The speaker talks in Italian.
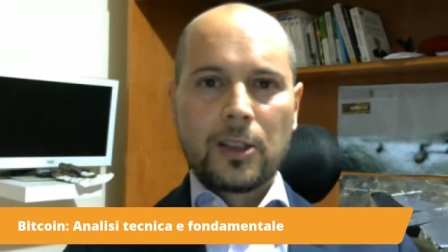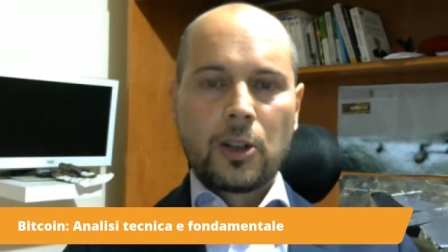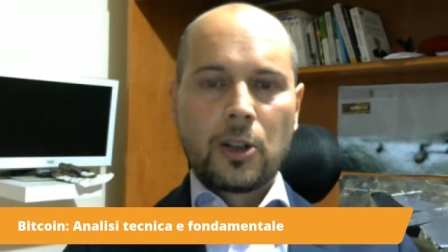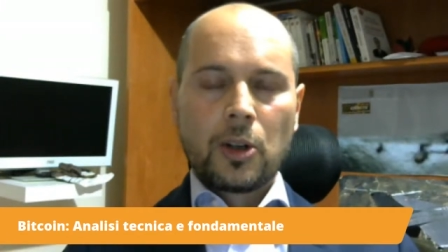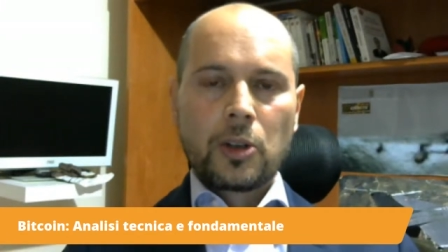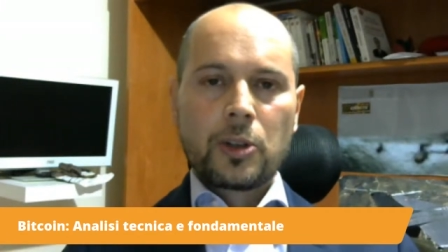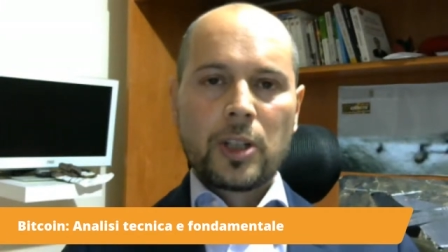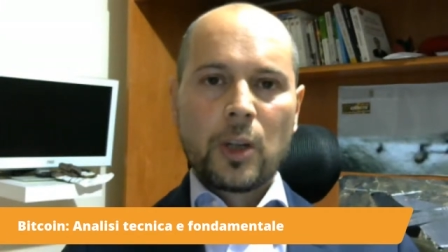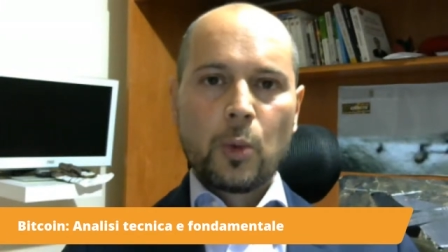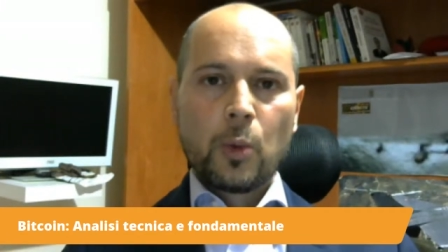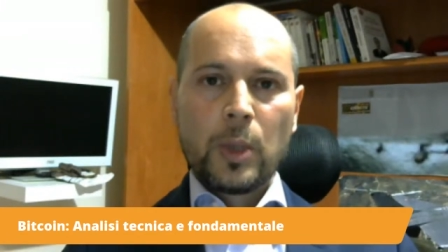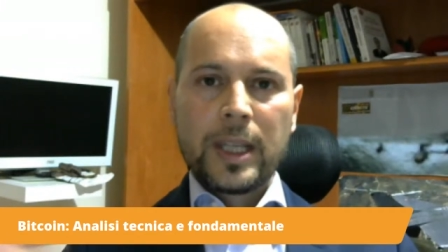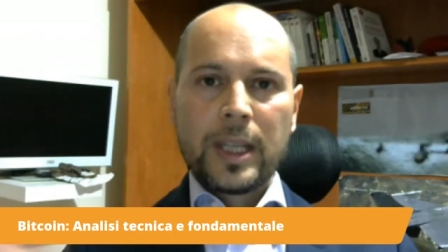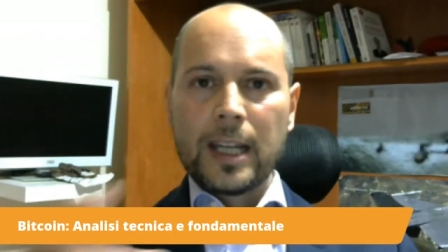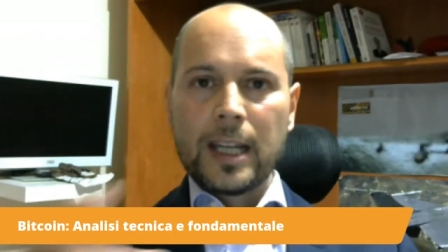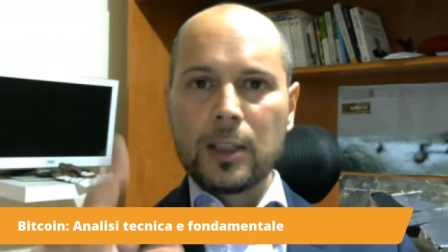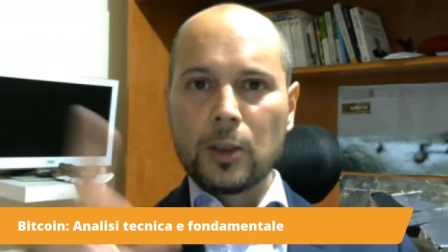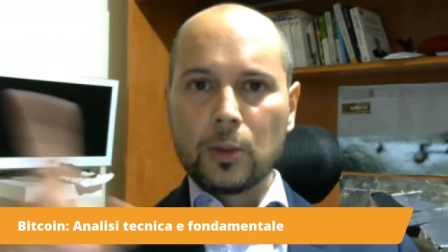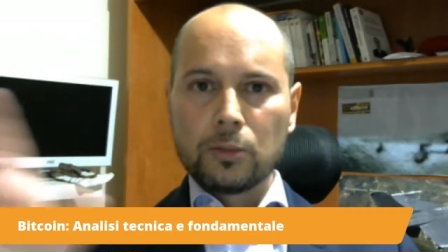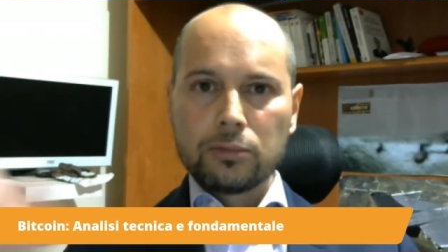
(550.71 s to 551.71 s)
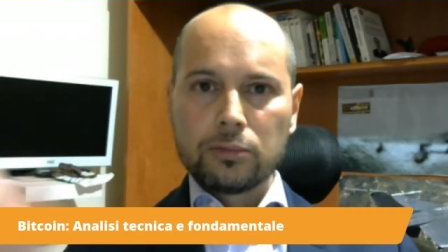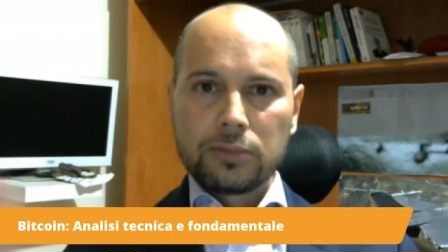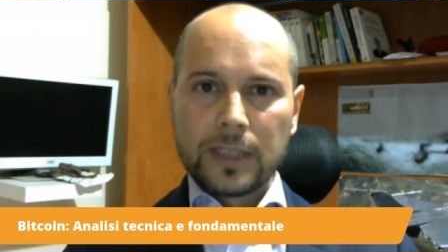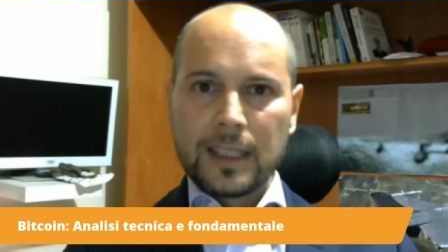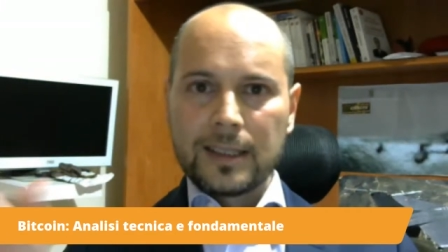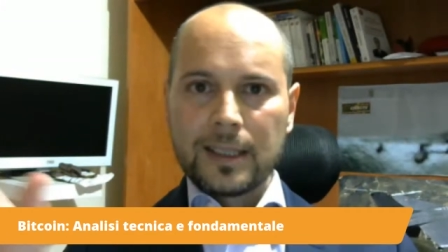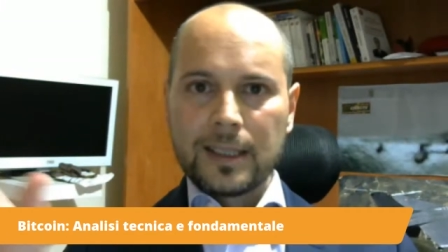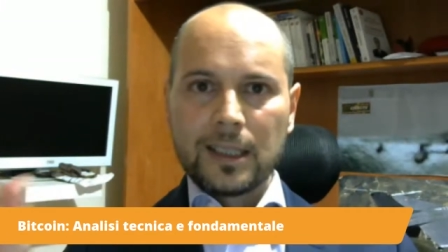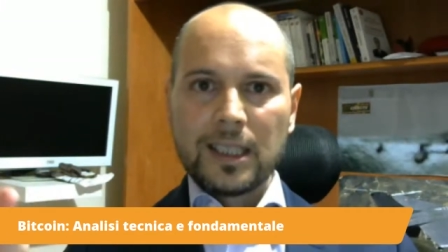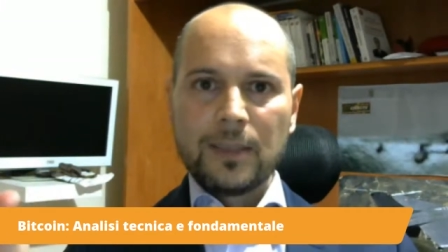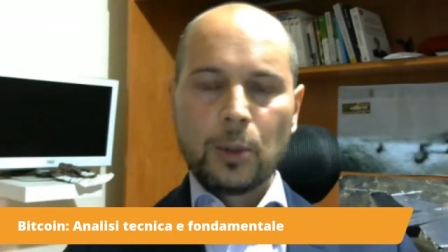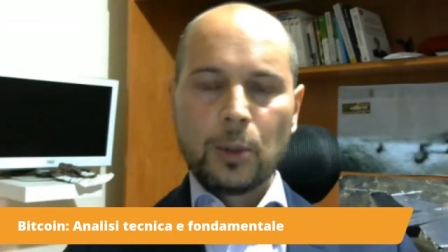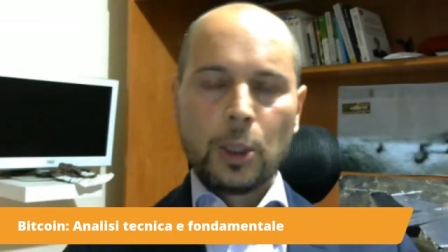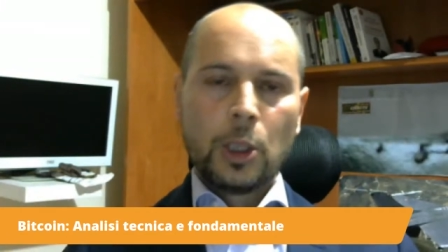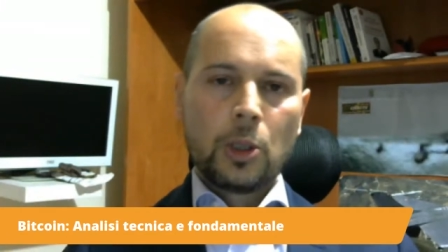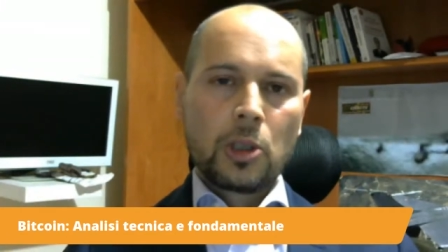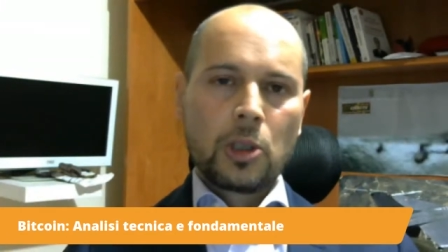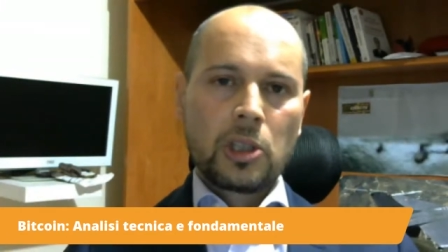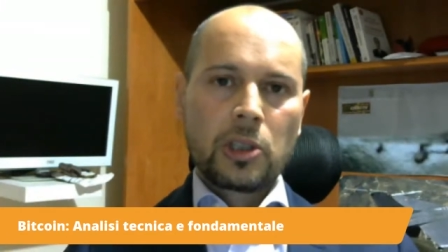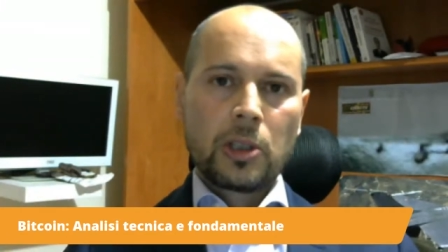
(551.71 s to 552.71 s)
nel corso del weekend un tentativo
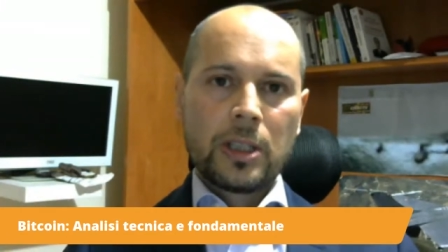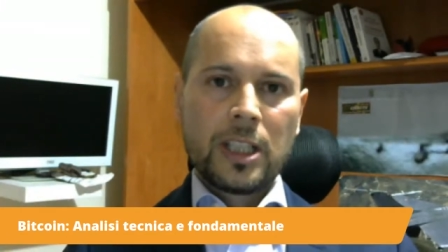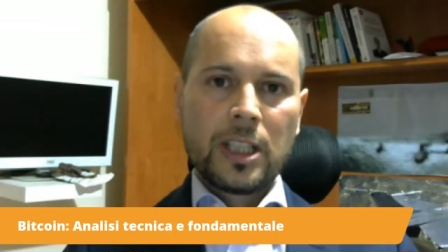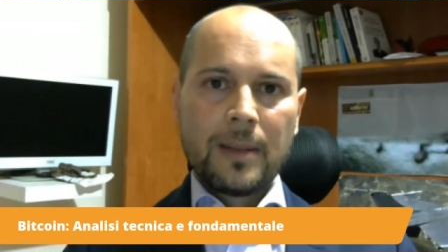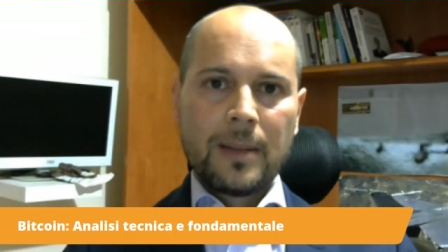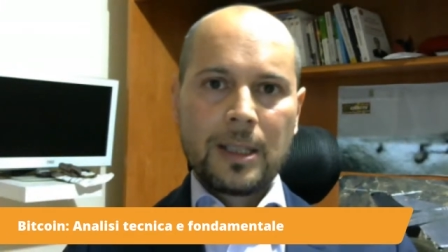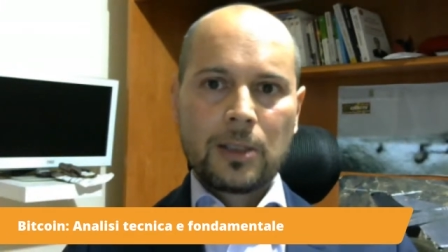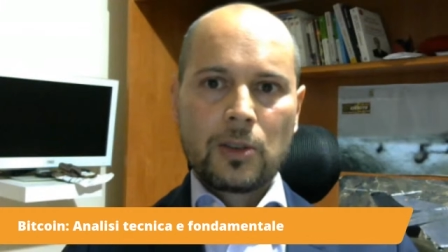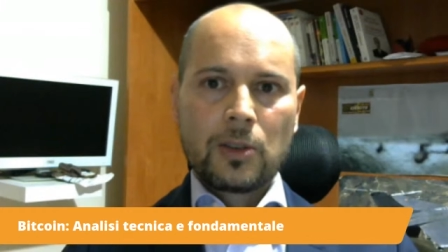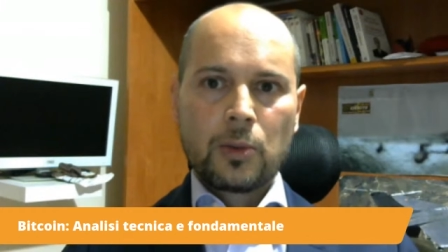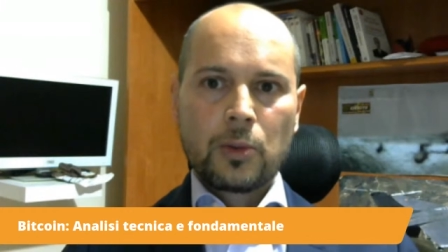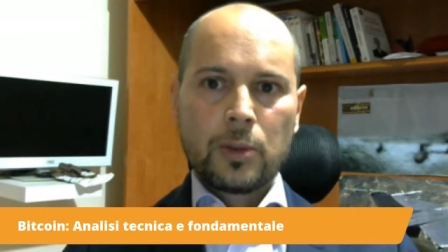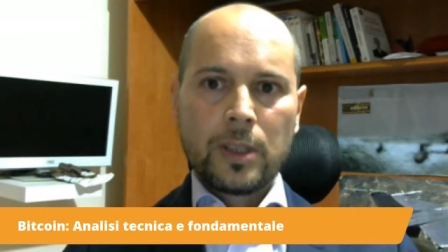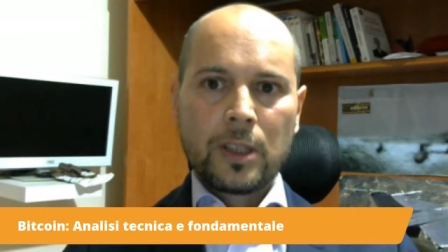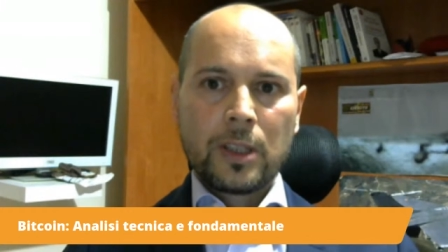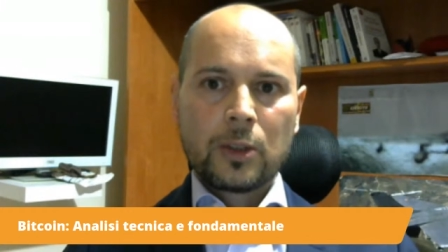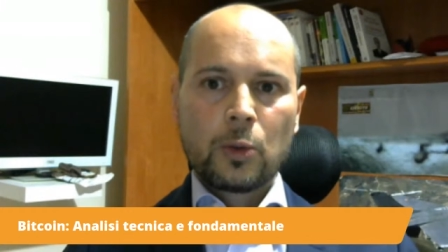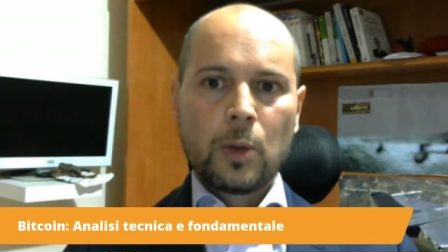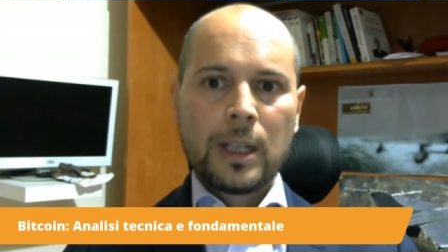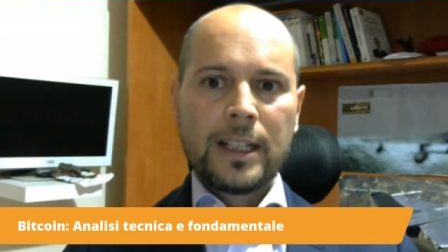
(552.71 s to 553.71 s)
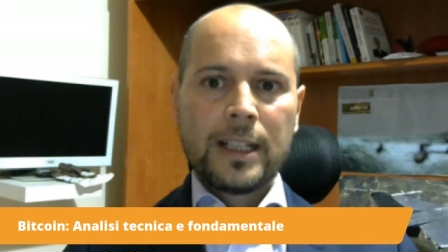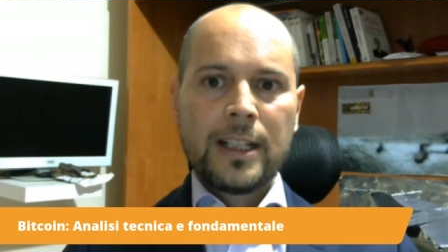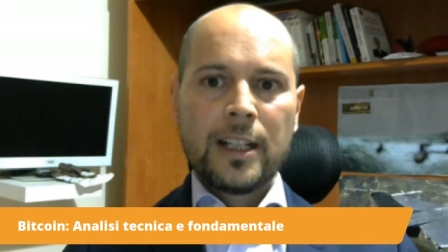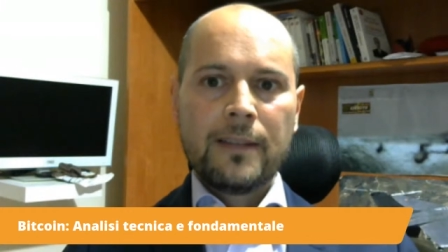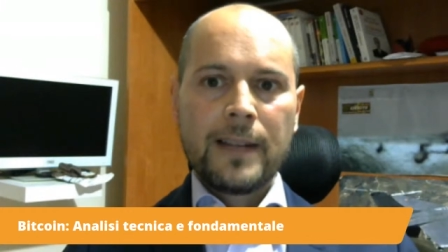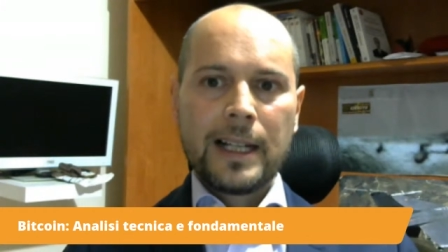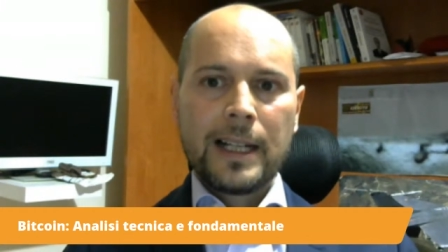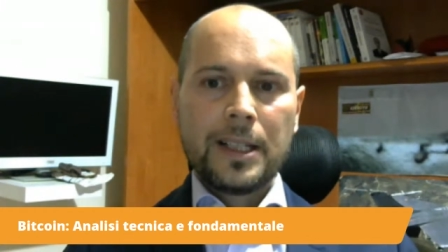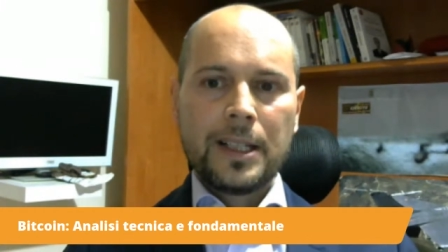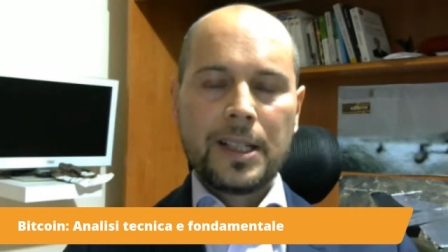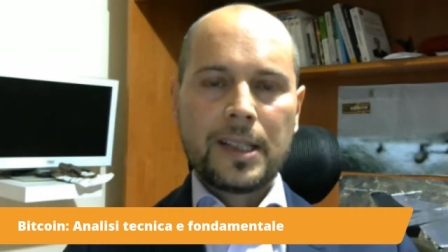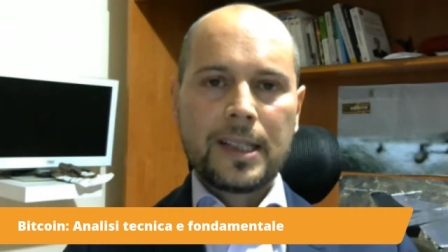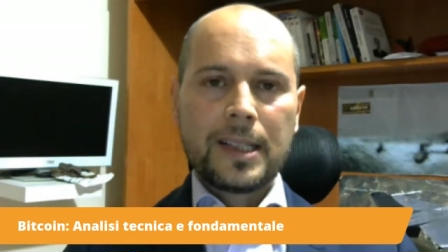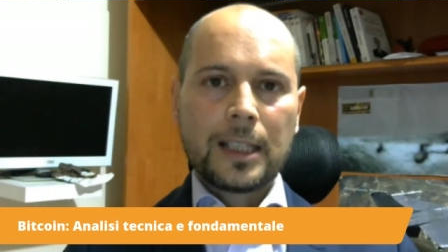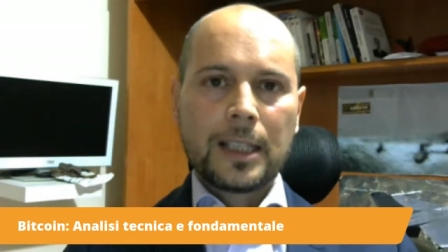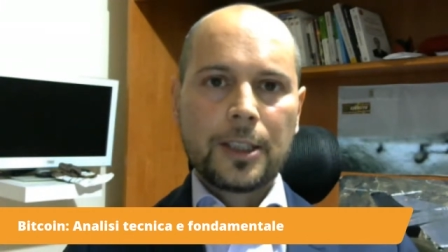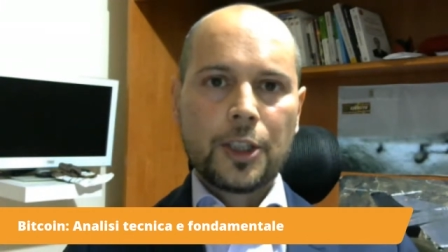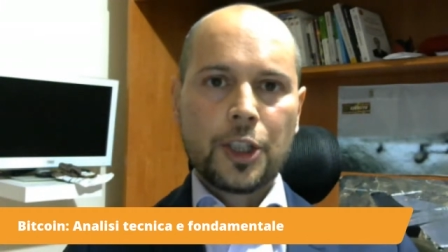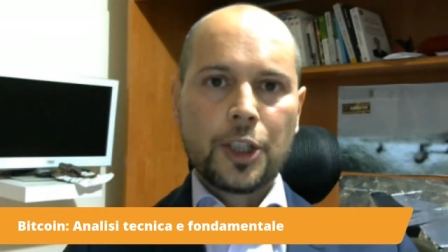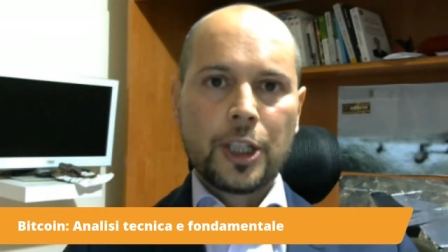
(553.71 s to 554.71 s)
di consolidamento sugli attuali livelli
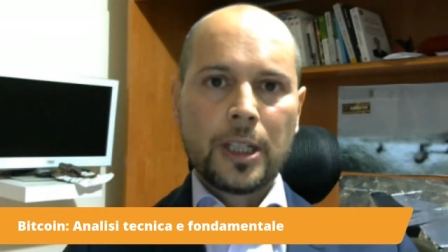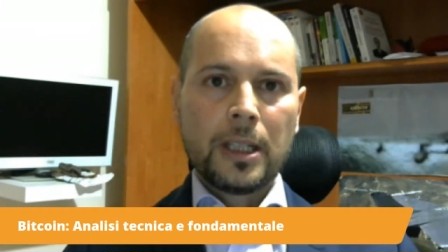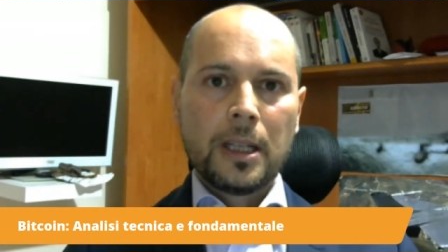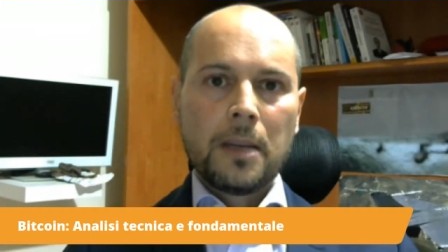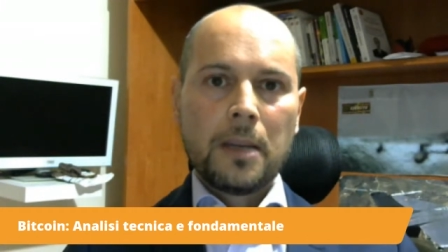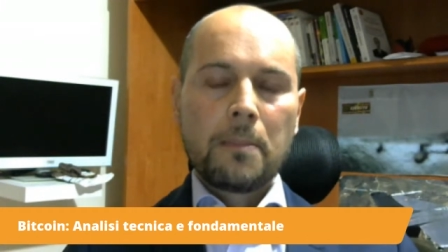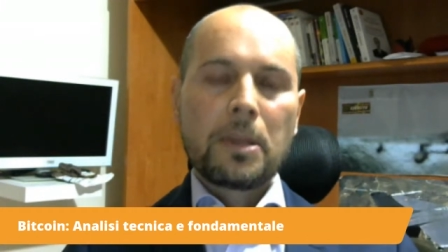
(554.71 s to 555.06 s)
statici.